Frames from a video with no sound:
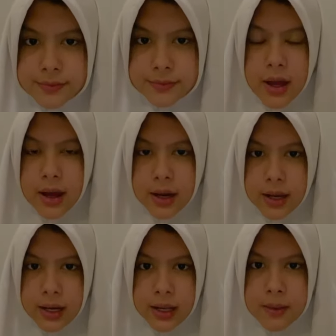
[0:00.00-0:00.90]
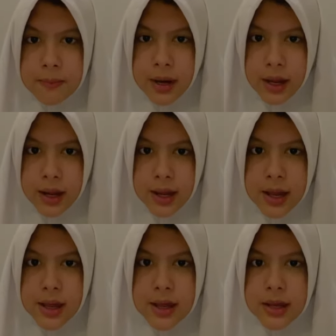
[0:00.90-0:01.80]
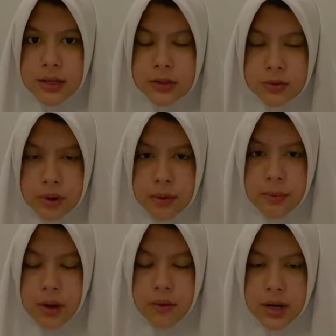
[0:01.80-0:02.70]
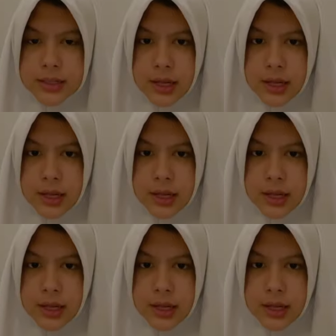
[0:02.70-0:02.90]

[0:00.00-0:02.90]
Belakangan ini, mereka juga melakukan